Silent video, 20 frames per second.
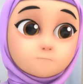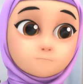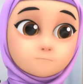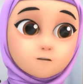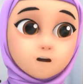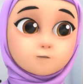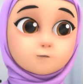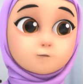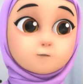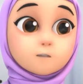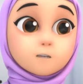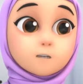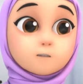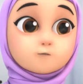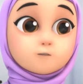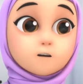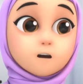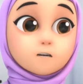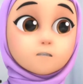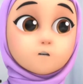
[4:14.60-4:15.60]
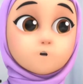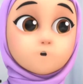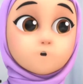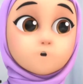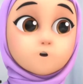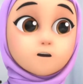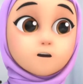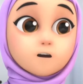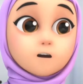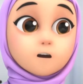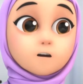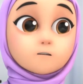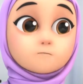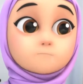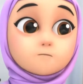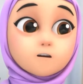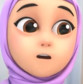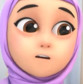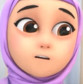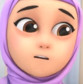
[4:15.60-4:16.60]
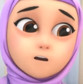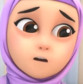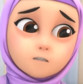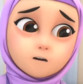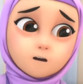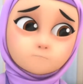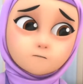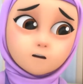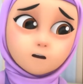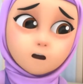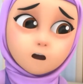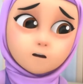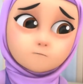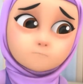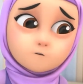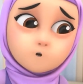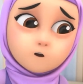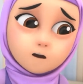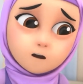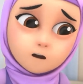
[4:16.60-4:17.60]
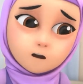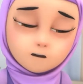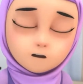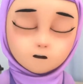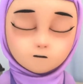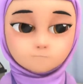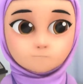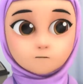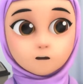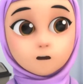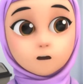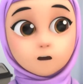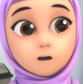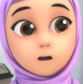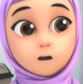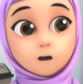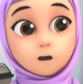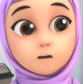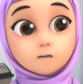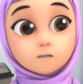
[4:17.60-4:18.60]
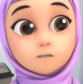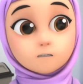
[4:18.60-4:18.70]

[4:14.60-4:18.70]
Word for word: Maafin Syifa juga, marah sama kamu kamunya kelamaan.